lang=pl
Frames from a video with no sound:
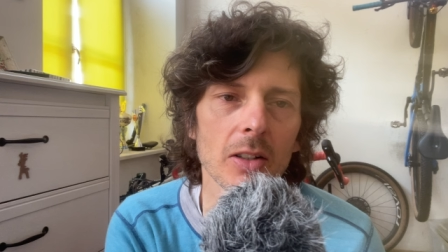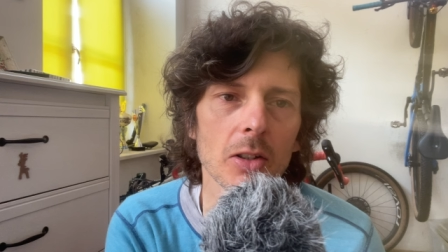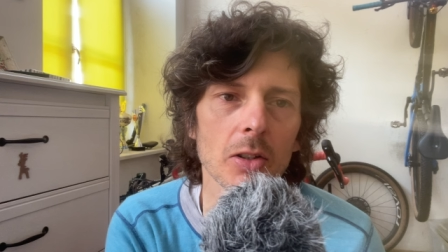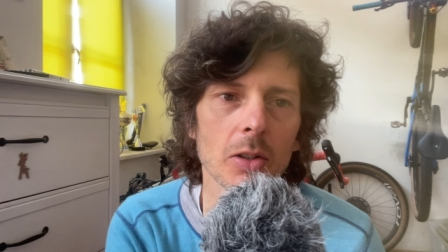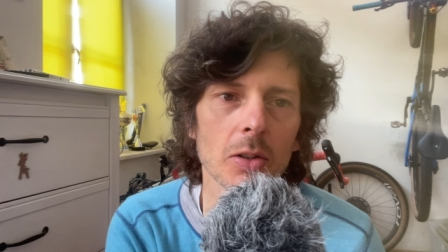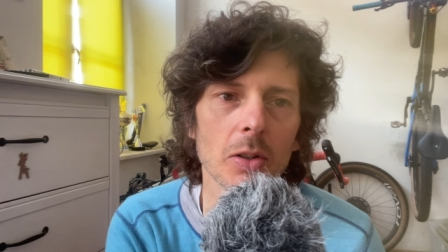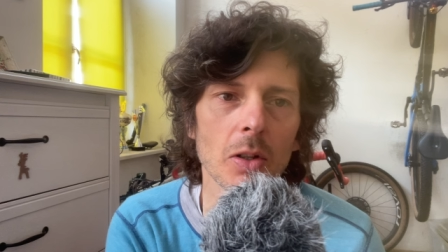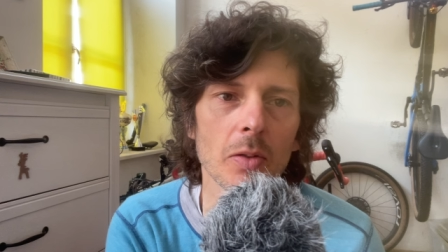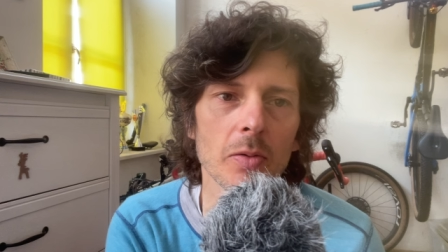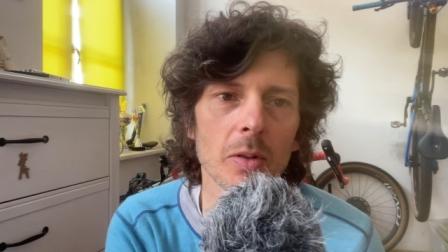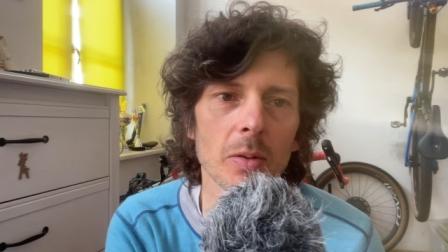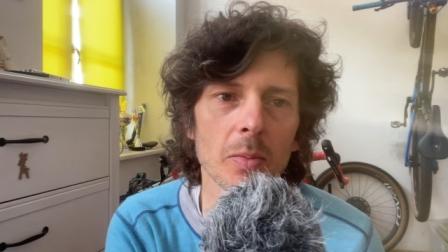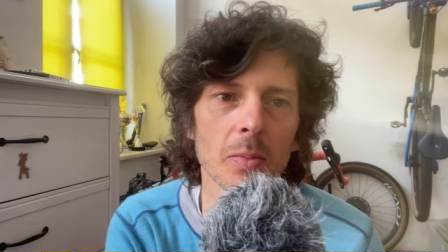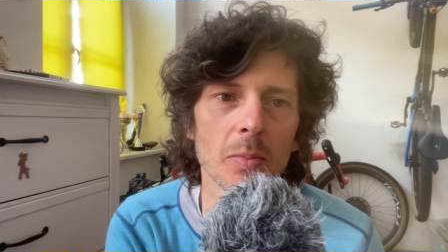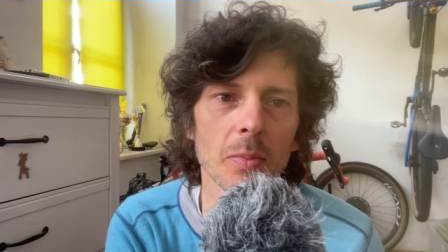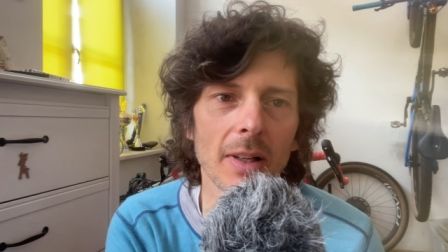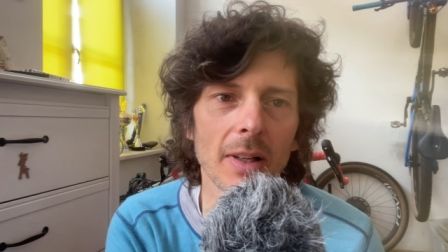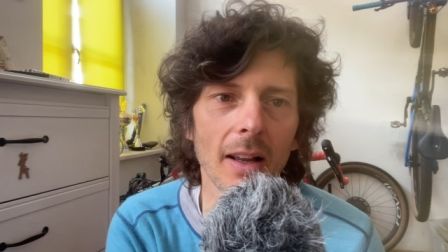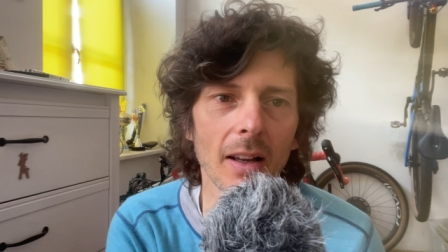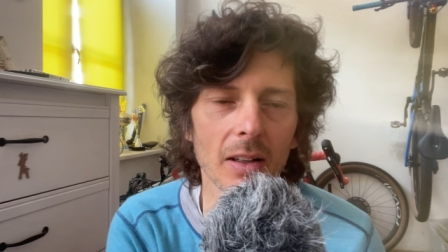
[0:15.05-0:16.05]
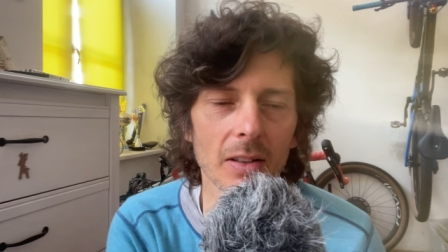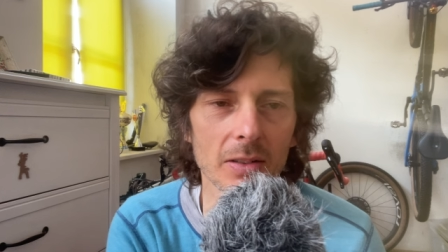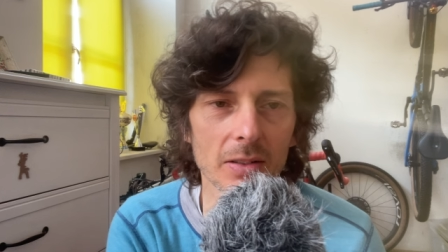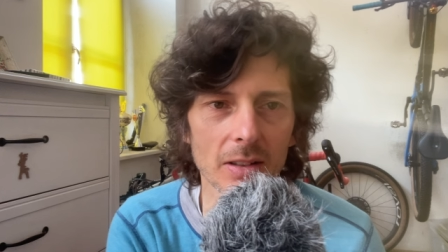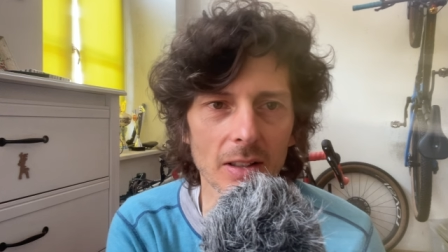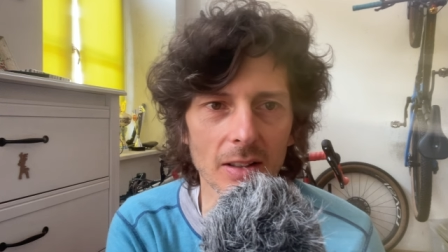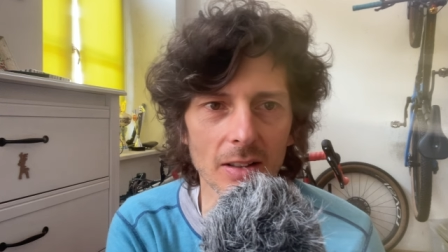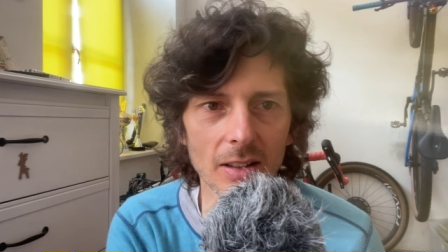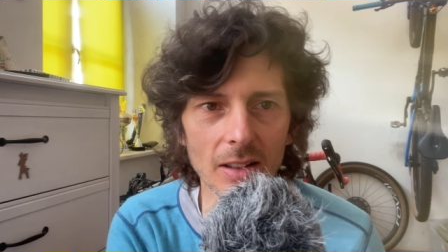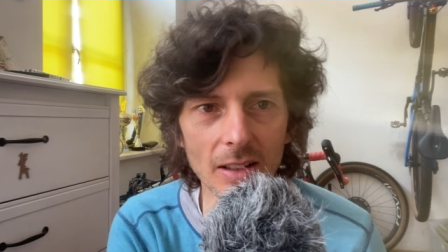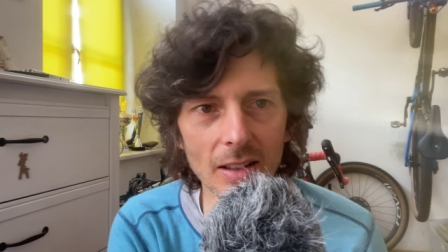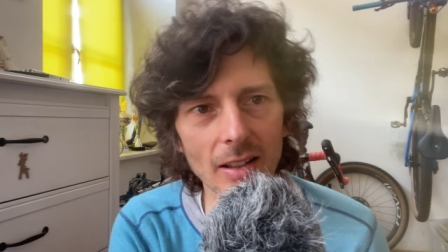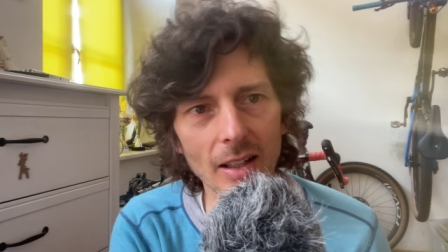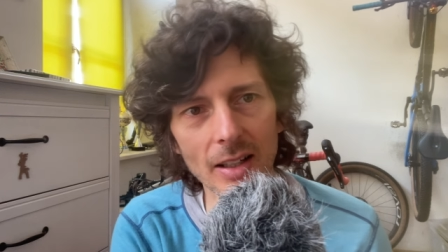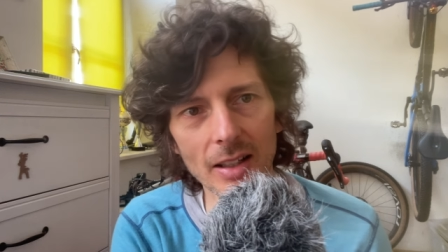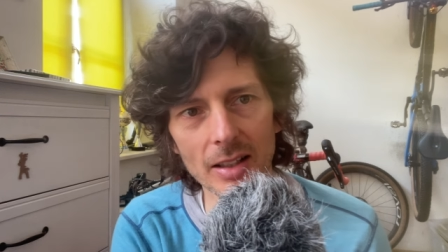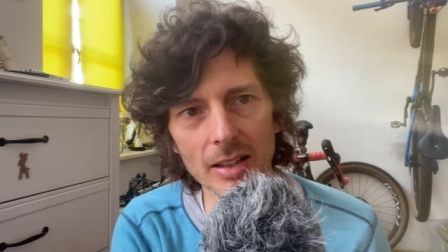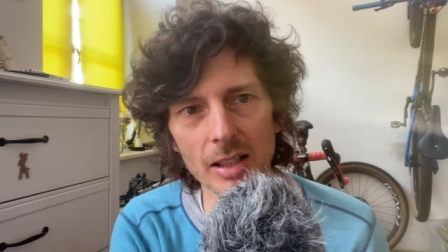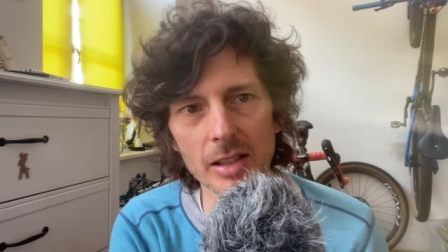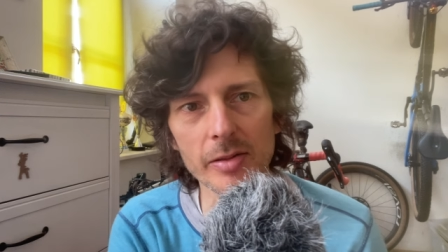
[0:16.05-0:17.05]
szosowym mijających dni, a
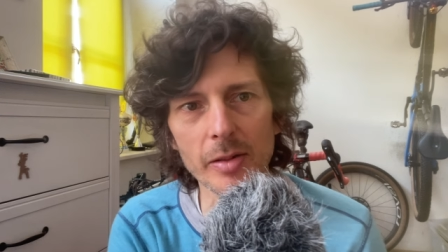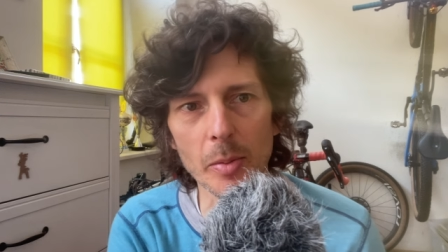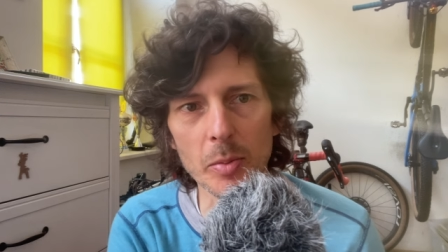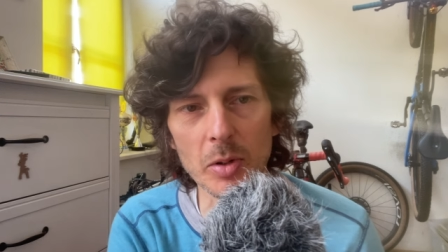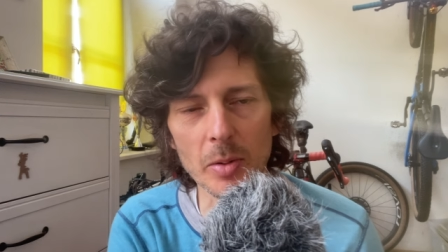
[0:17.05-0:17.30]
ja nazywam